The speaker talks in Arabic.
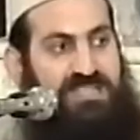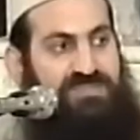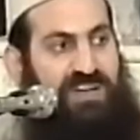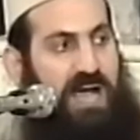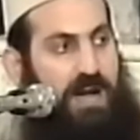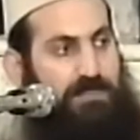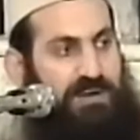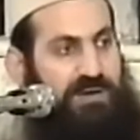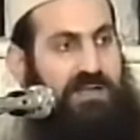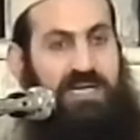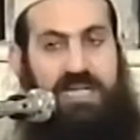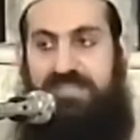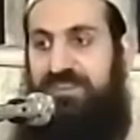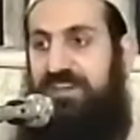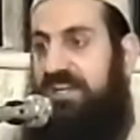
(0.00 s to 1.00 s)
في الأمر
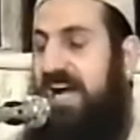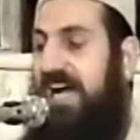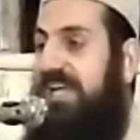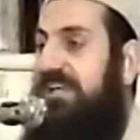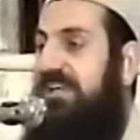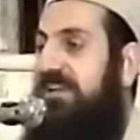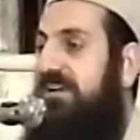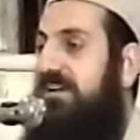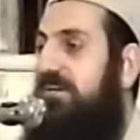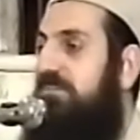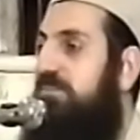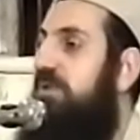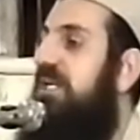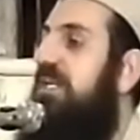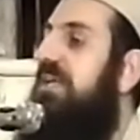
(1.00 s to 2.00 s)
ناس في النهي
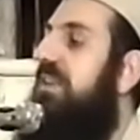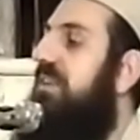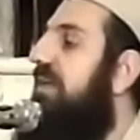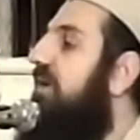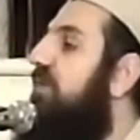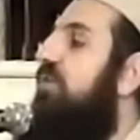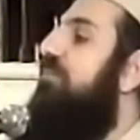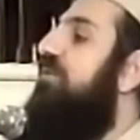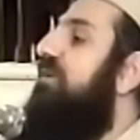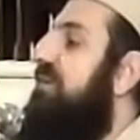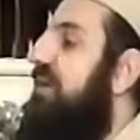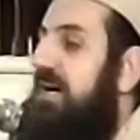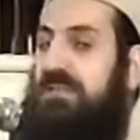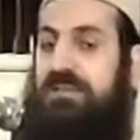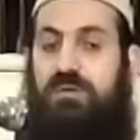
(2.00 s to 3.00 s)
من القضية قوم
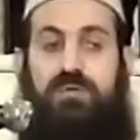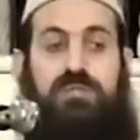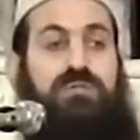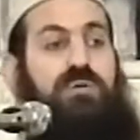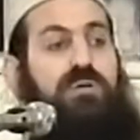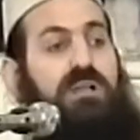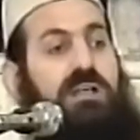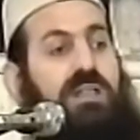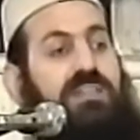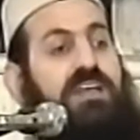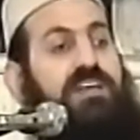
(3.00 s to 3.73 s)
قاتل ونترك القضية